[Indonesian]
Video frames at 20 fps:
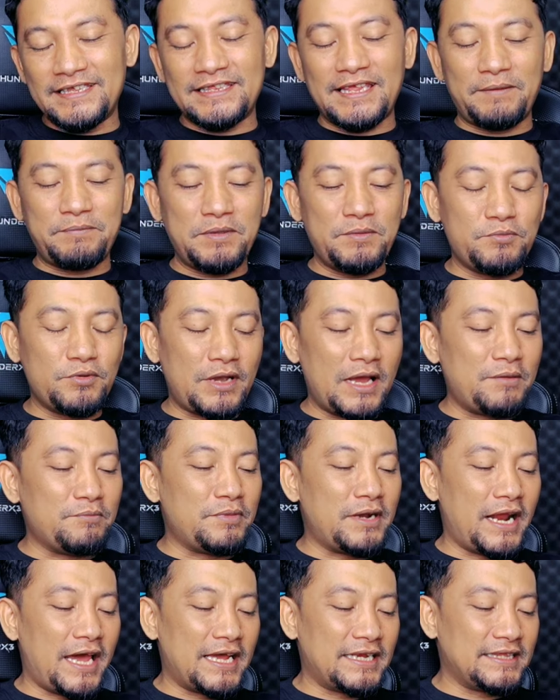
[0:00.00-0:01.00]
Tetapi bukan
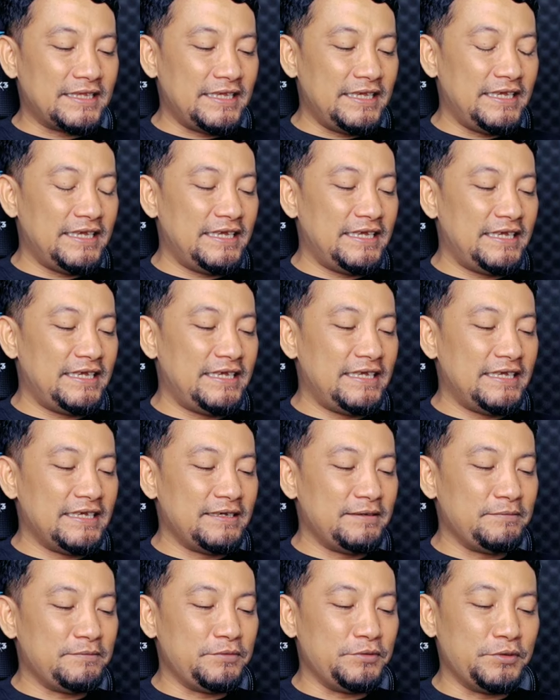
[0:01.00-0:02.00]
berarti
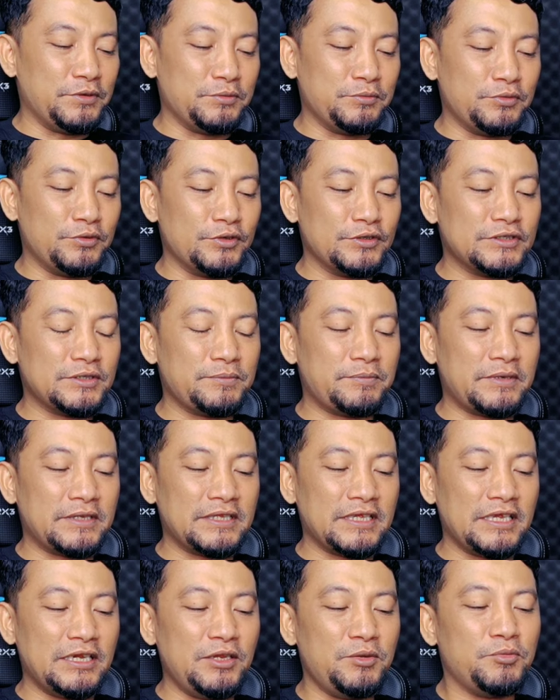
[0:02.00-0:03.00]
burung-burung
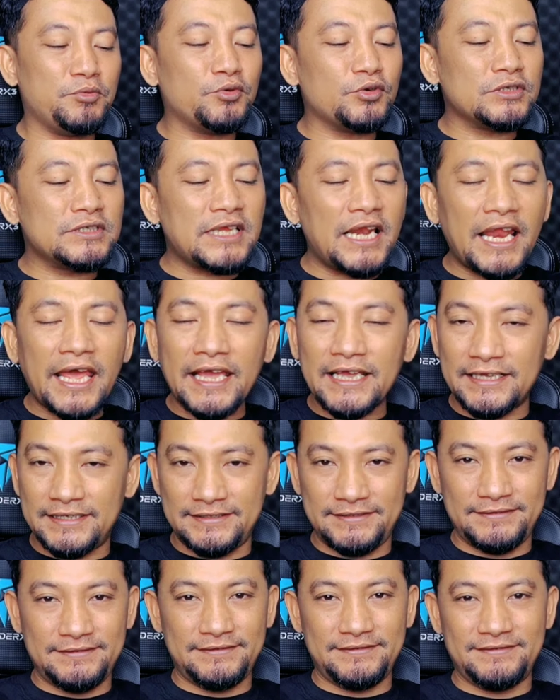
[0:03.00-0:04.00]
seperti ini burung jelek.
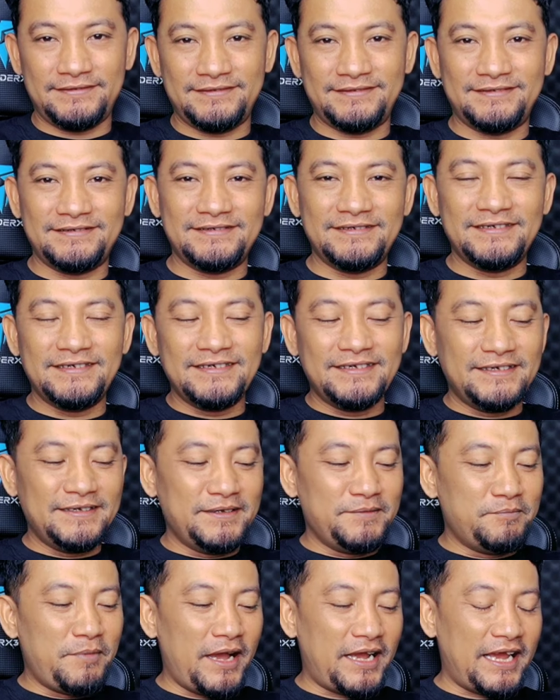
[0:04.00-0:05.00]

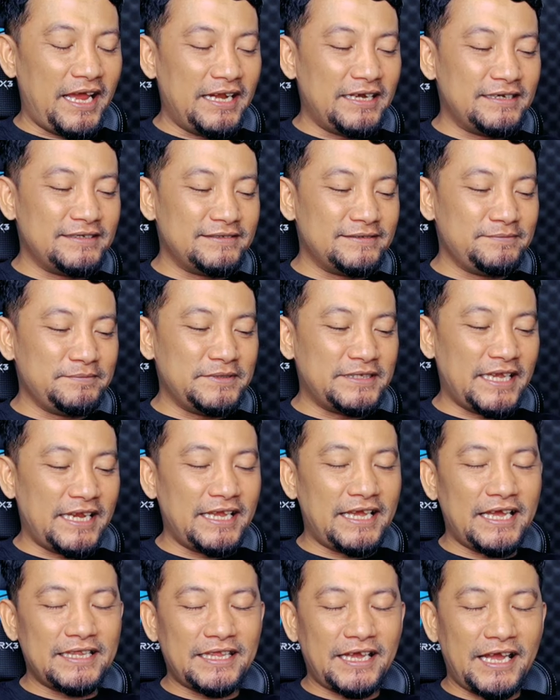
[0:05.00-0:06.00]
Bahkan bisa
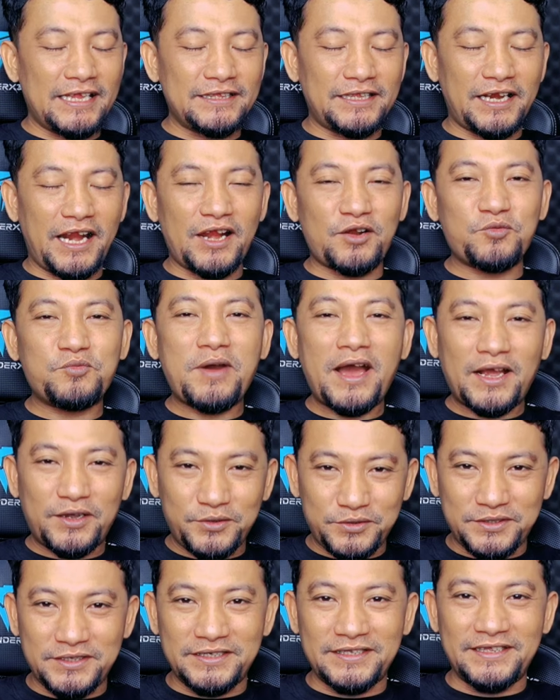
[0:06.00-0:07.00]
dikatakan terlalu
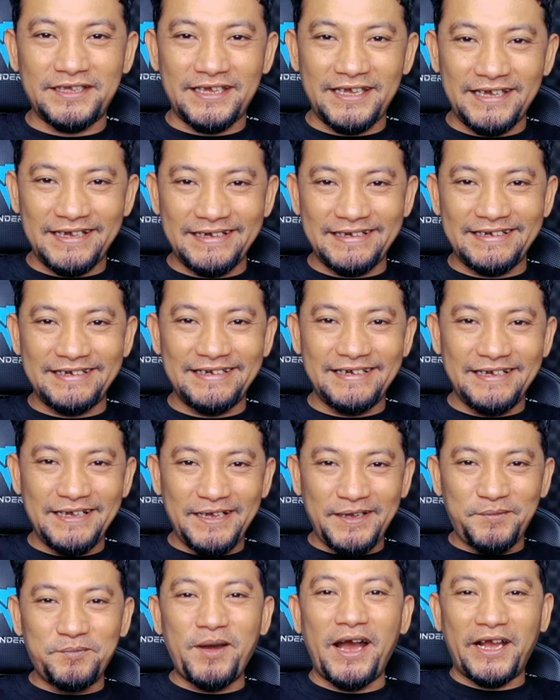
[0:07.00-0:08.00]
bagus gitu ya.
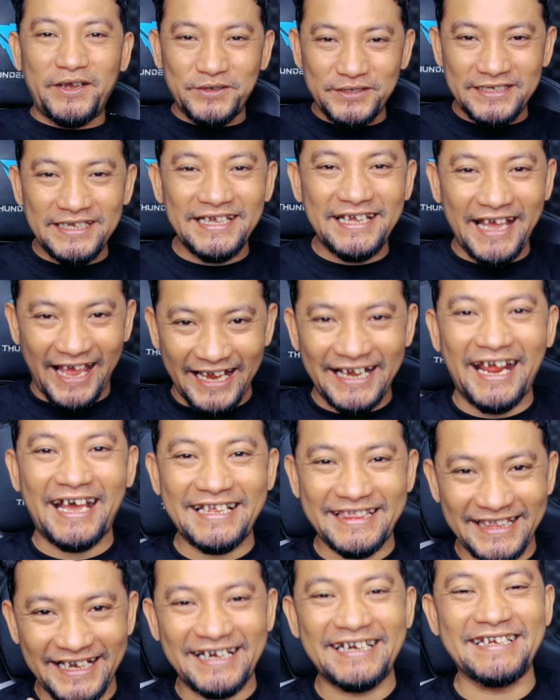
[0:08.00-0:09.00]
Bagus di
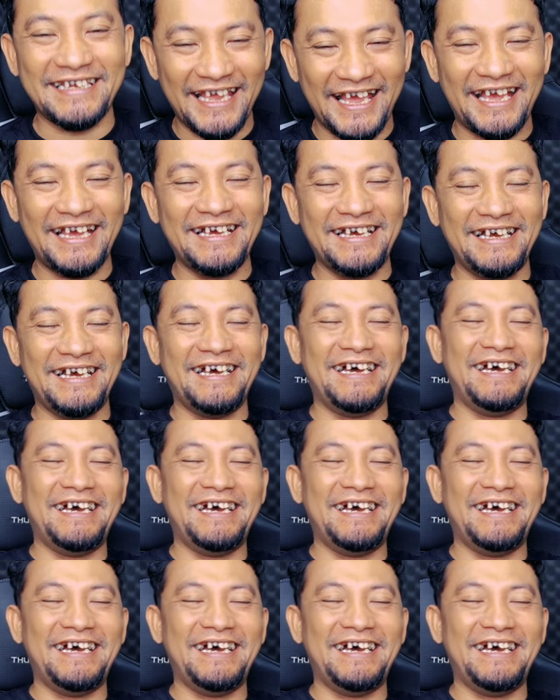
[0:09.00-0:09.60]
karakternya.